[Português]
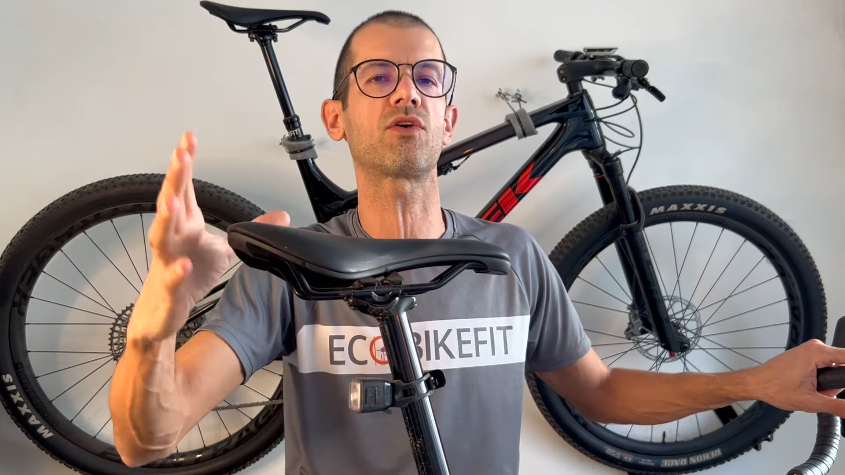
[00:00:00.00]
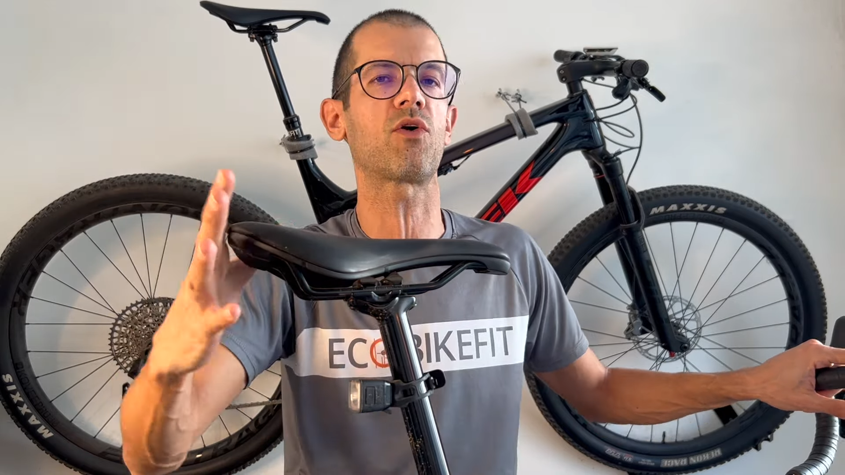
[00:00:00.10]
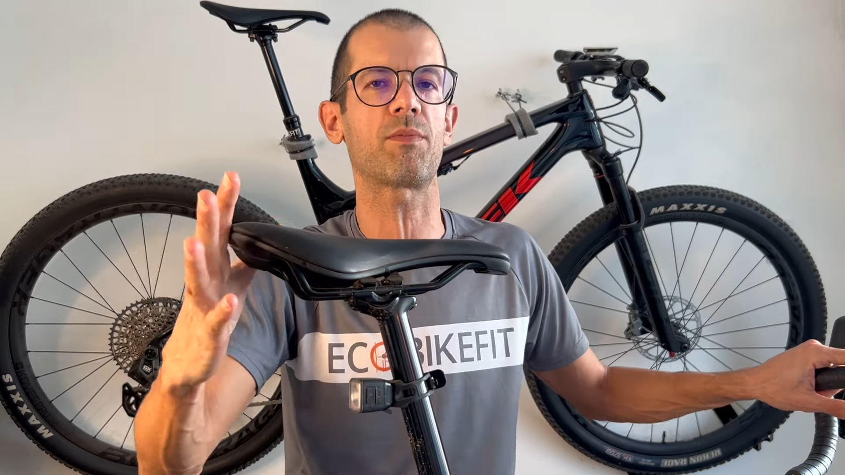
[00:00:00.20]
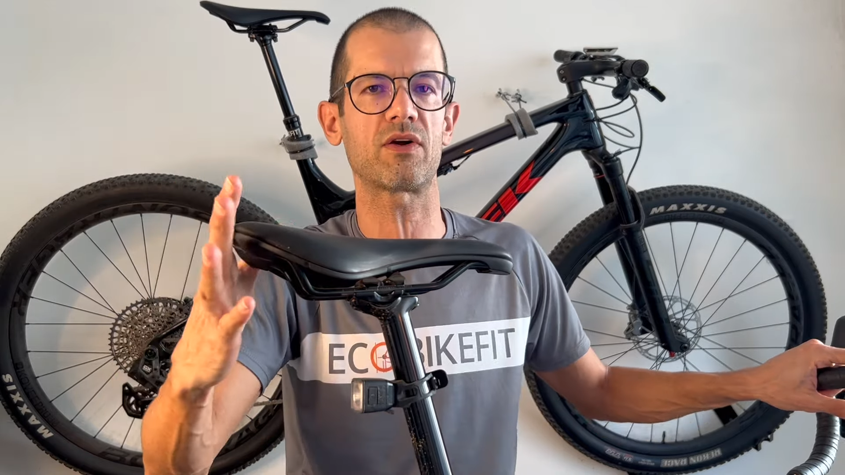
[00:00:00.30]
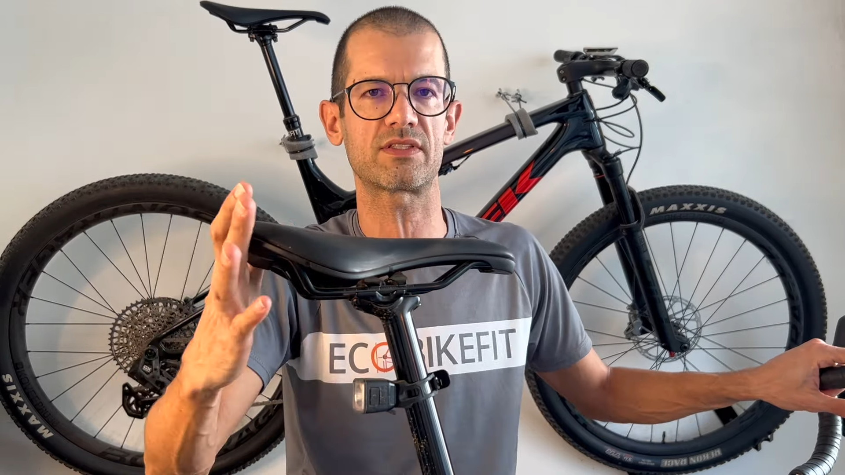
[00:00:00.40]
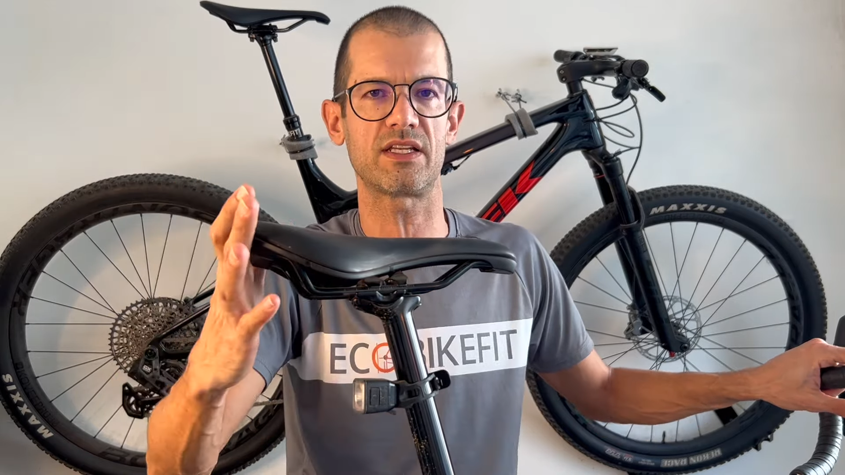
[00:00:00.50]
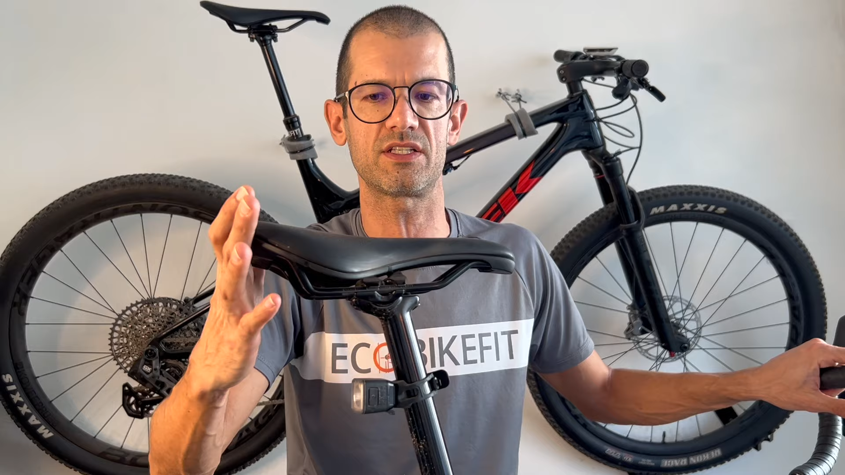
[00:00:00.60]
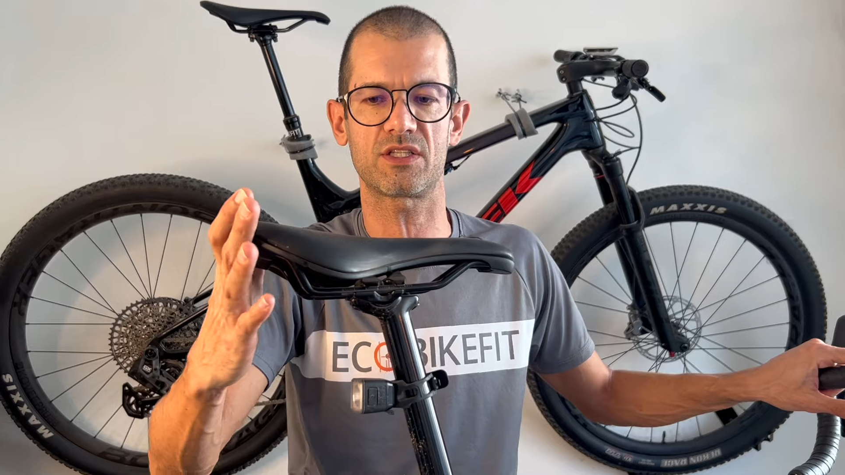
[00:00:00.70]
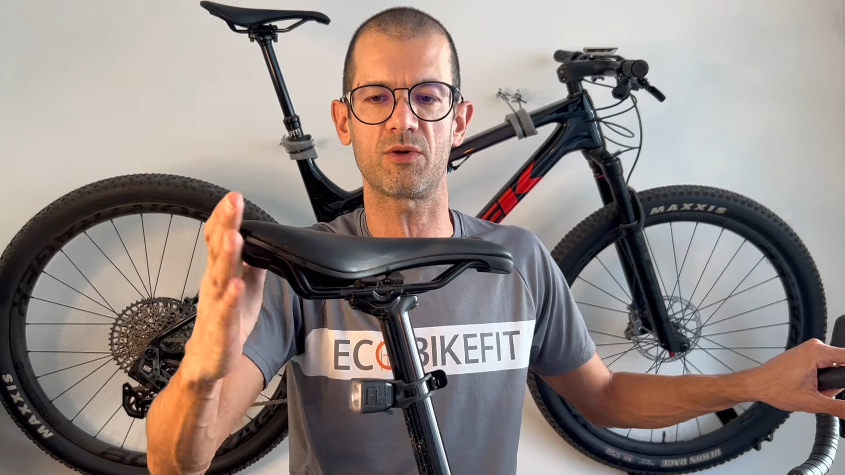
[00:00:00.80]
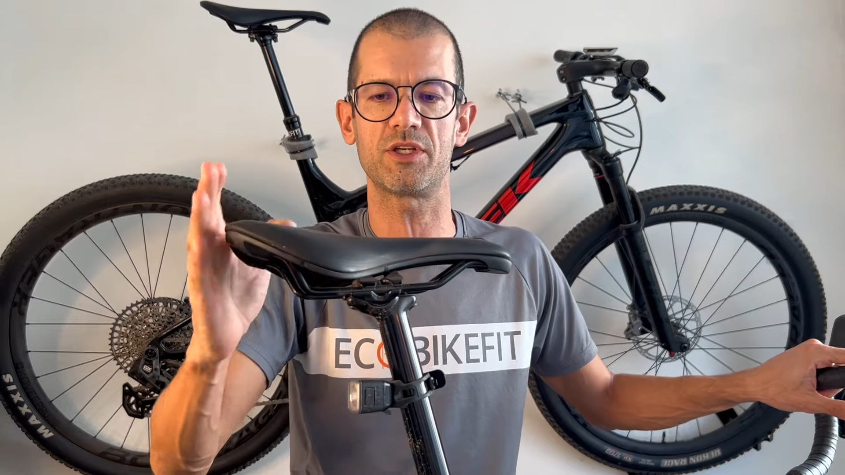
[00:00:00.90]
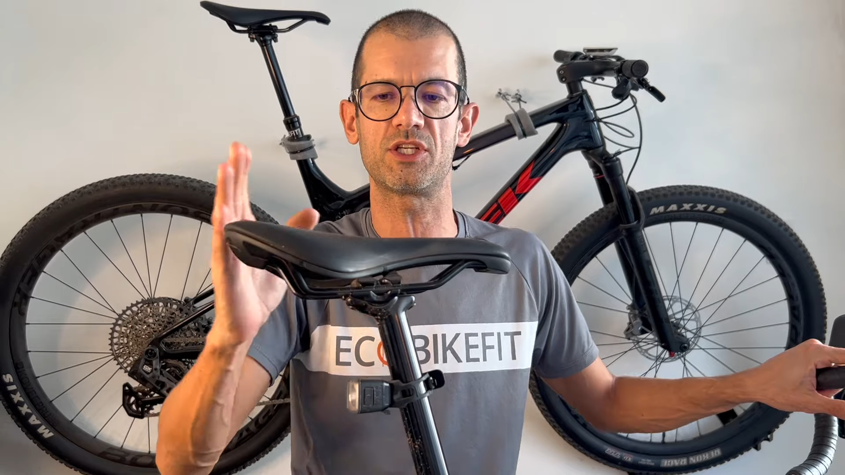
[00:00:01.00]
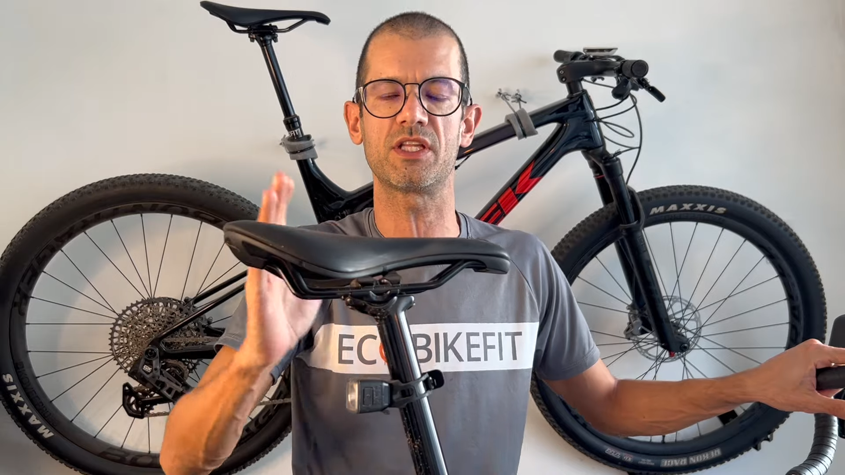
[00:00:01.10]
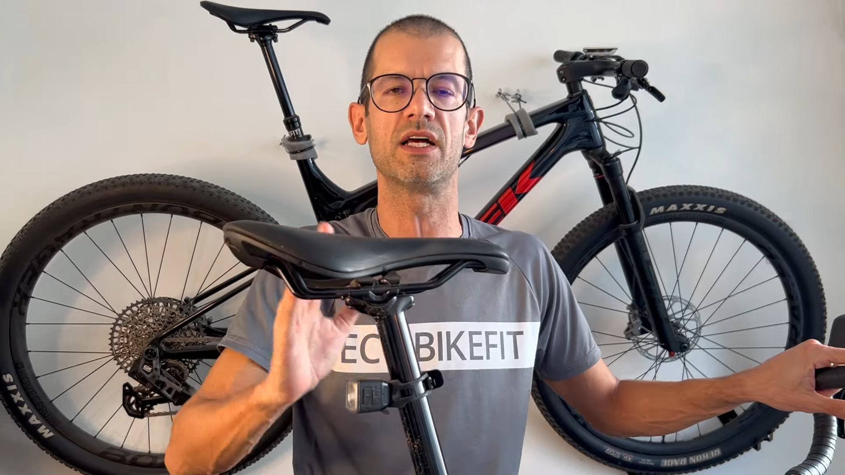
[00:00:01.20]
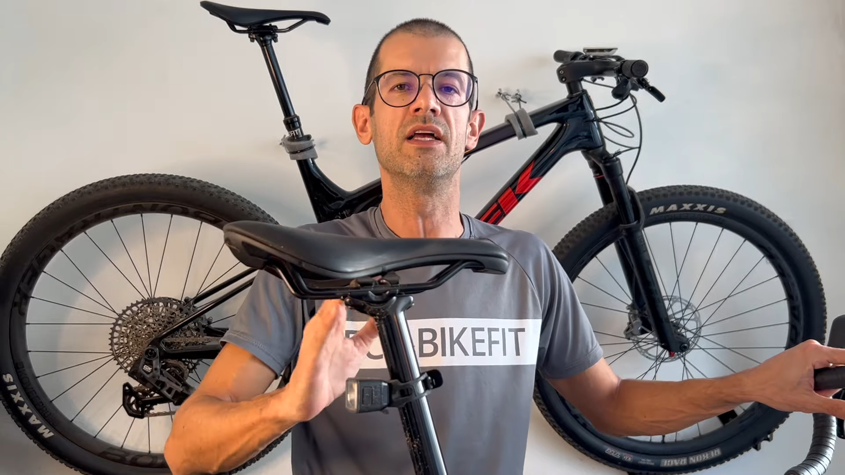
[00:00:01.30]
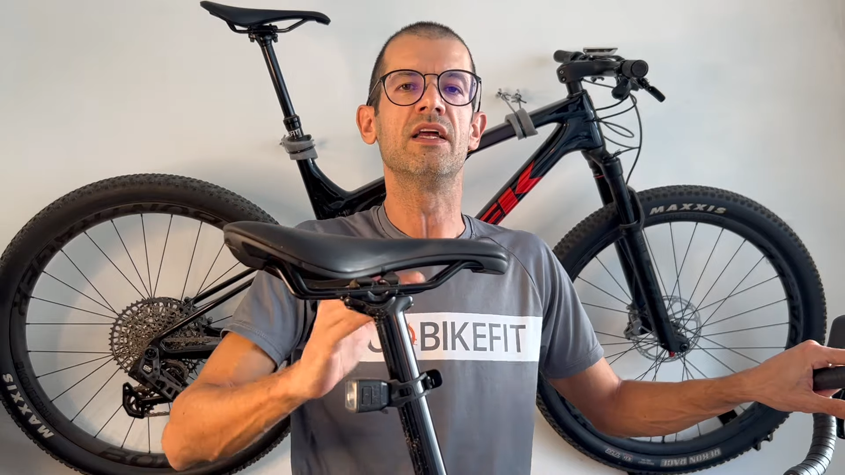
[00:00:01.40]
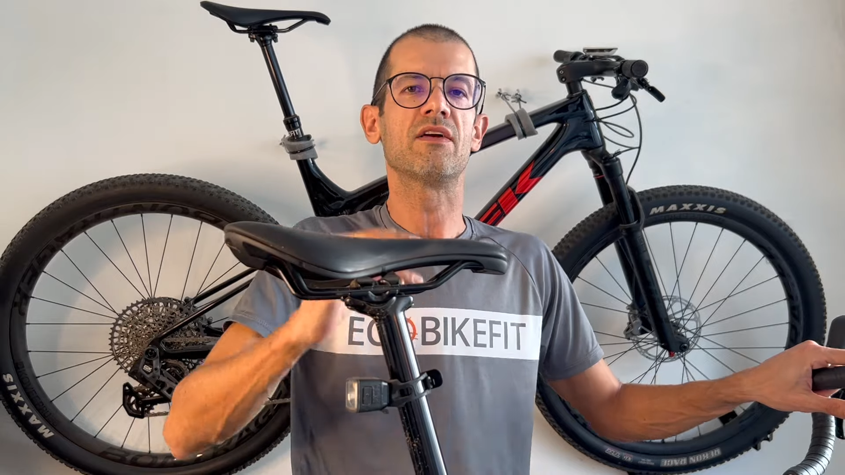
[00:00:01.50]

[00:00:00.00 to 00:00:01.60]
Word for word: comprar o selim de tal medida.